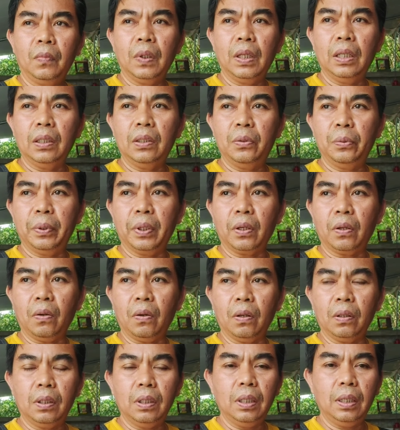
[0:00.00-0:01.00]
ในส่วนขอ
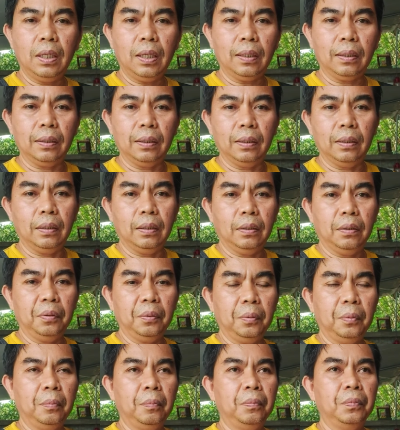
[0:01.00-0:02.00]
งเครื่อง
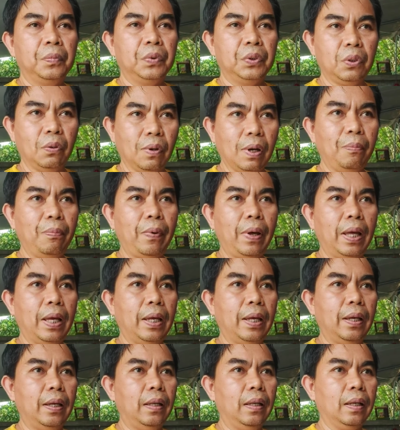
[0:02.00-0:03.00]
ชงกาแฟ
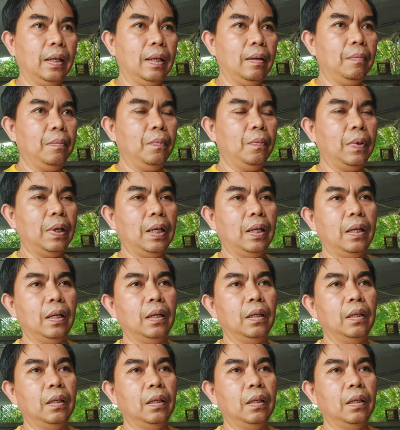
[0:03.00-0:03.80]
นะครับ ว่า